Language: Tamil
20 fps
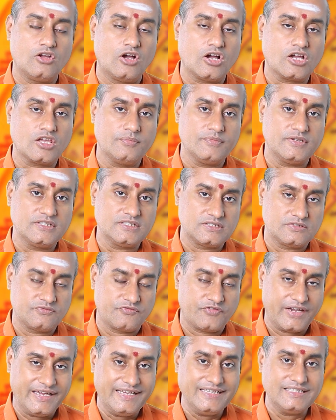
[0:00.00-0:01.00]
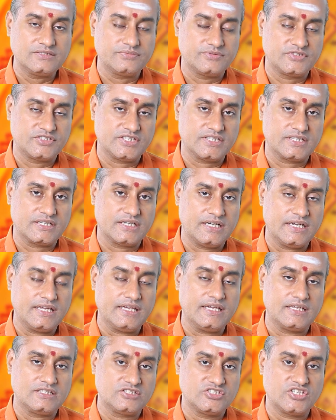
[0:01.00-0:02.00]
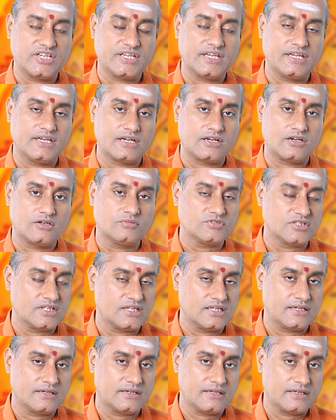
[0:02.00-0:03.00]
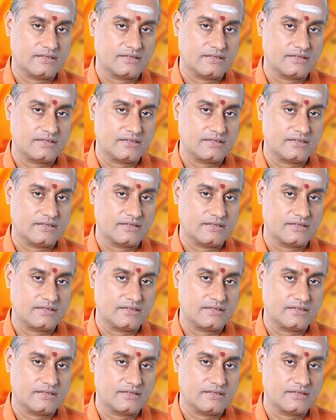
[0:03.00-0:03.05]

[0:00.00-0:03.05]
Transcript: டாக்குமெண்ட்ஸ் ஃபைல்ஸ் விஷயங்களில் எச்சரிக்கையாக இருக்கணும் சில